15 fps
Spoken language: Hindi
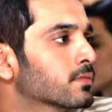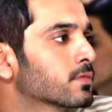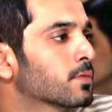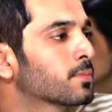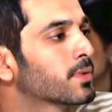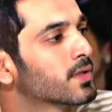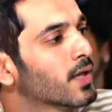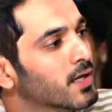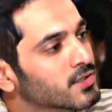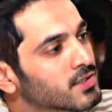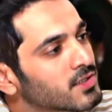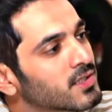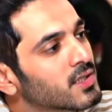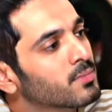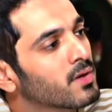हूँ
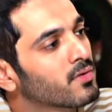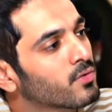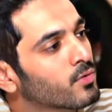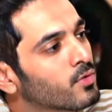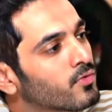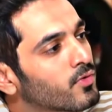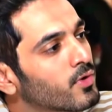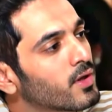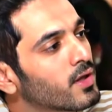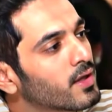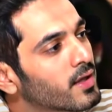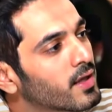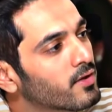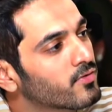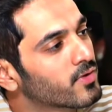पैदाइशी इतनी बेवकूफ
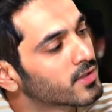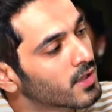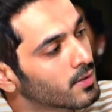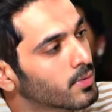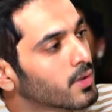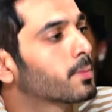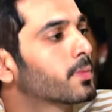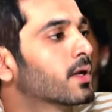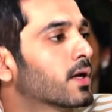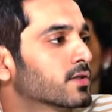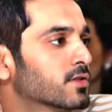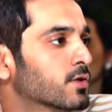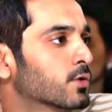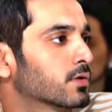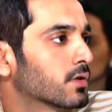हुई ये कैफियत कभी कभी
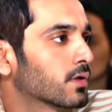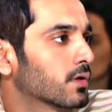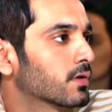नाजिल